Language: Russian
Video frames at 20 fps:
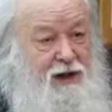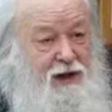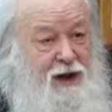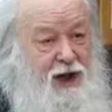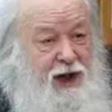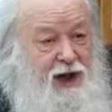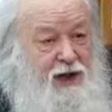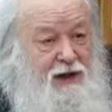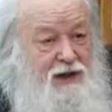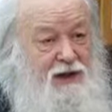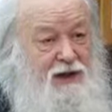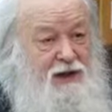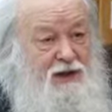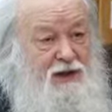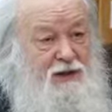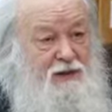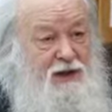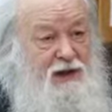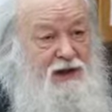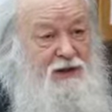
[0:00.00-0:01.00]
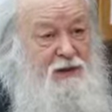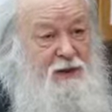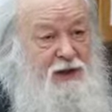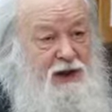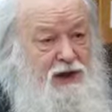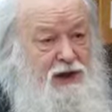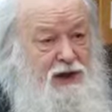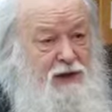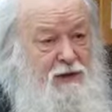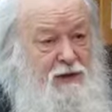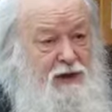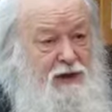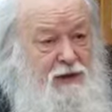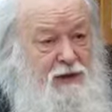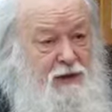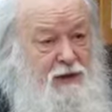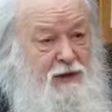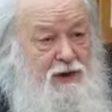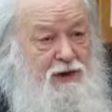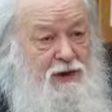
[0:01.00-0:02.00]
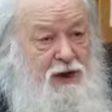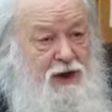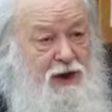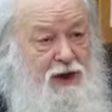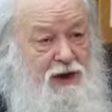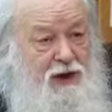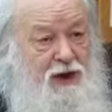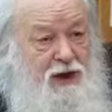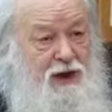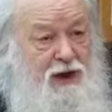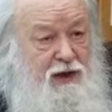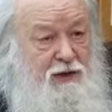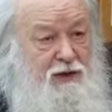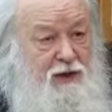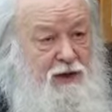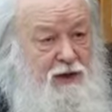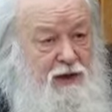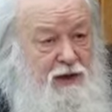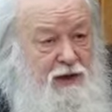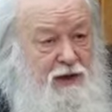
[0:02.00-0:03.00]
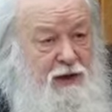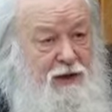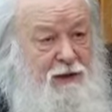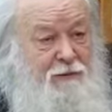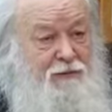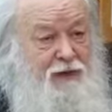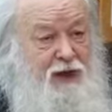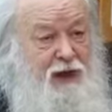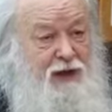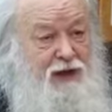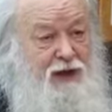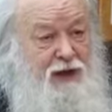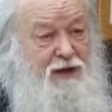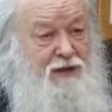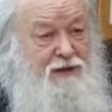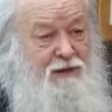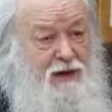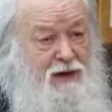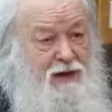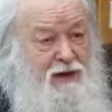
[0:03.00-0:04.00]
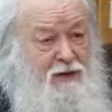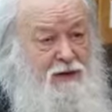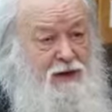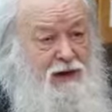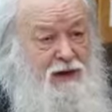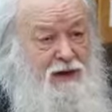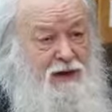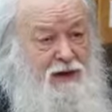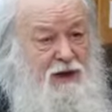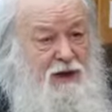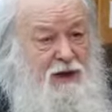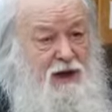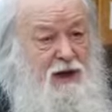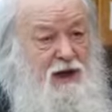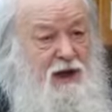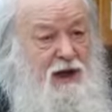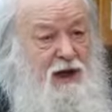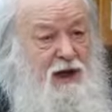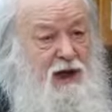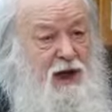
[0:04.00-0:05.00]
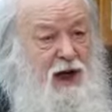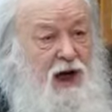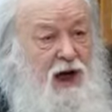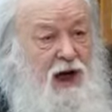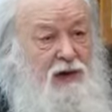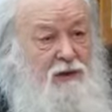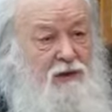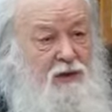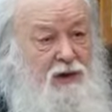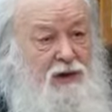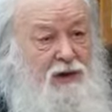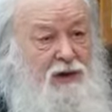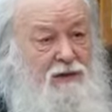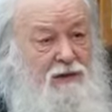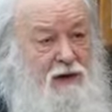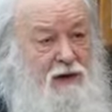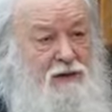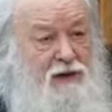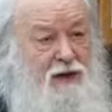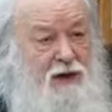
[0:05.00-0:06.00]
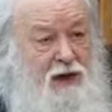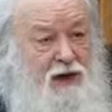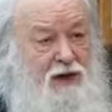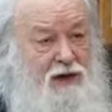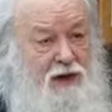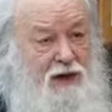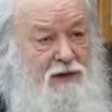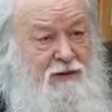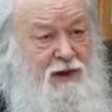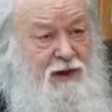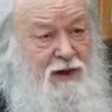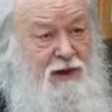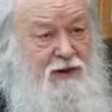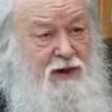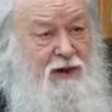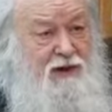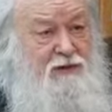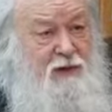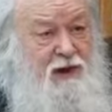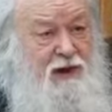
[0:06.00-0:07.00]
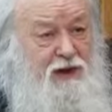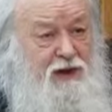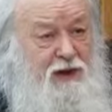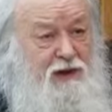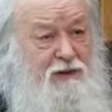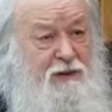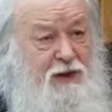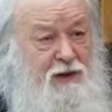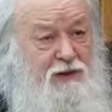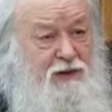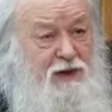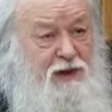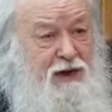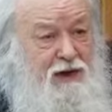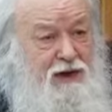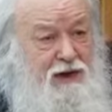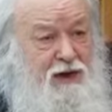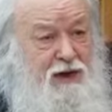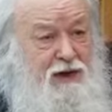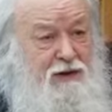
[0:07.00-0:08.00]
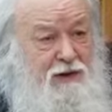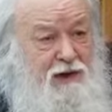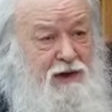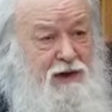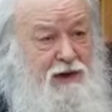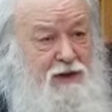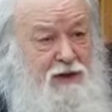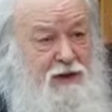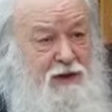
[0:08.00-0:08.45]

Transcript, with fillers: каждый из вас ближнему своему согрешение его, Отец ваш Небесный отпустит вам согрешение ваше, то есть простит вам согрешение ваше.